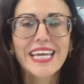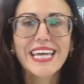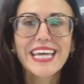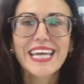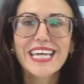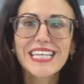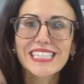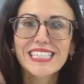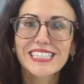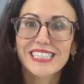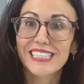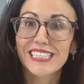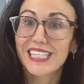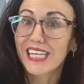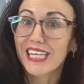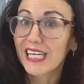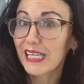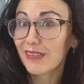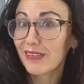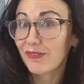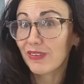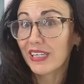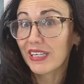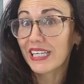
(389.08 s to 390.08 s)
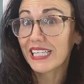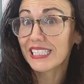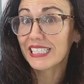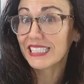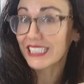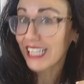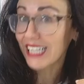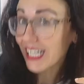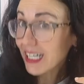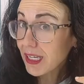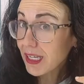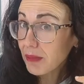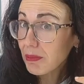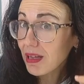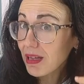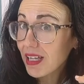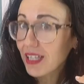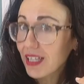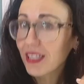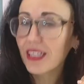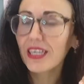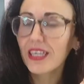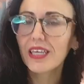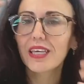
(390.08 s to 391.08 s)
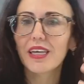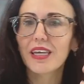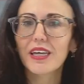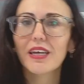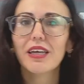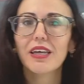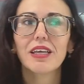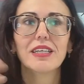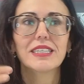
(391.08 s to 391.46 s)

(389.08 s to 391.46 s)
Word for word: es ese jefe que está arriba y que